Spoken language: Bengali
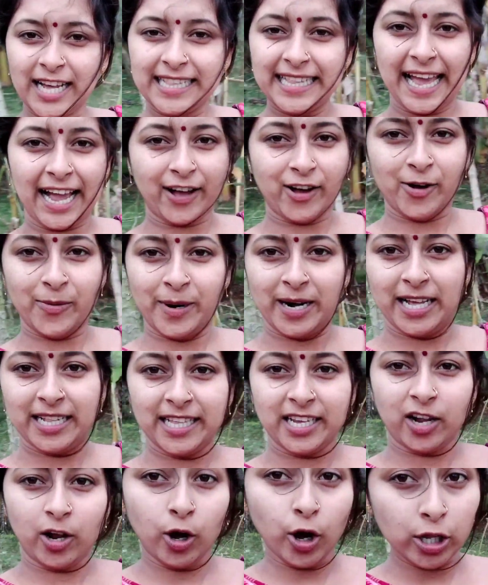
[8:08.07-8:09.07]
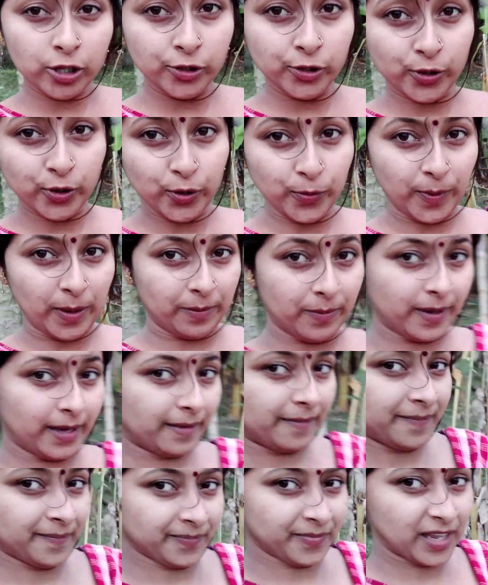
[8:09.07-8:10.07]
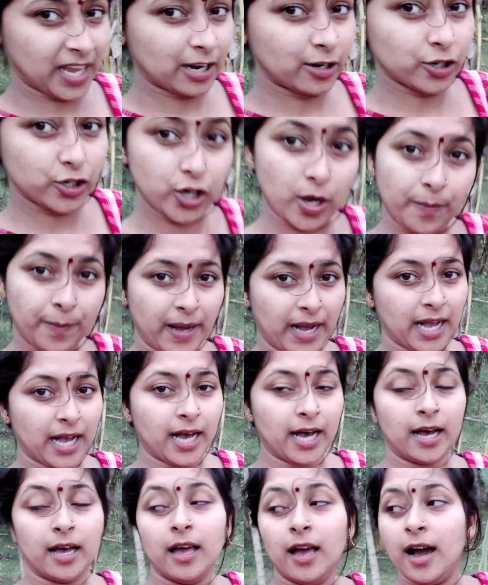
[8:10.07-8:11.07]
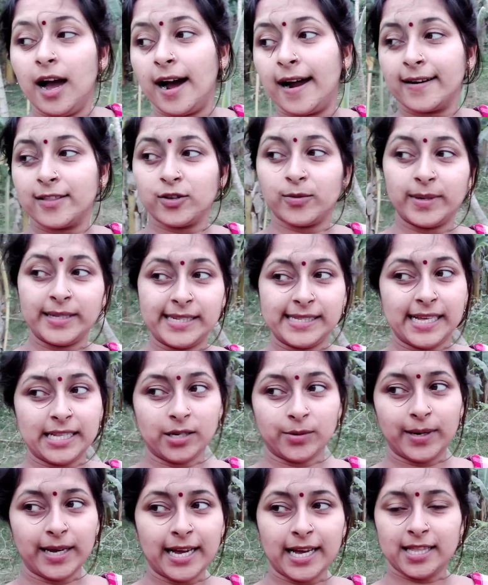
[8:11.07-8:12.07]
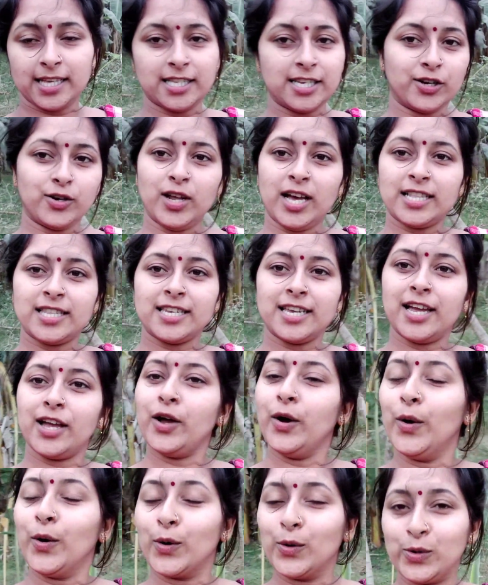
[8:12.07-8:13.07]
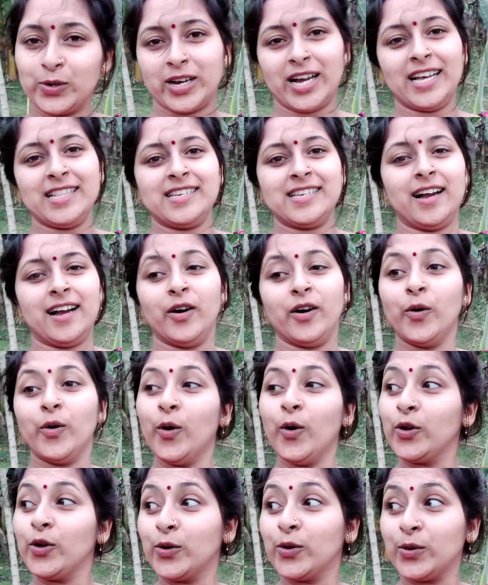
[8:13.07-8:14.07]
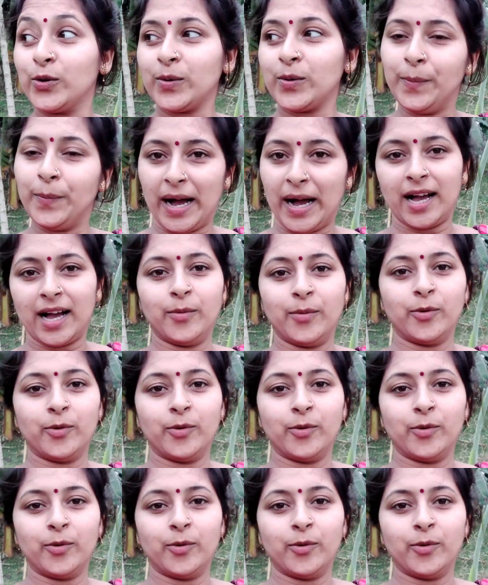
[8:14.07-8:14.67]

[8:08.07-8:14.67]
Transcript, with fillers: দেখো আমার হাতে কতগুলো পেঁপে এগুলো সব পাকা আর তোমাদের দাদা ভাইয়ের হাতে যেগুলো আছে ওগুলো কাঁচা ওইগুলো মাখাবো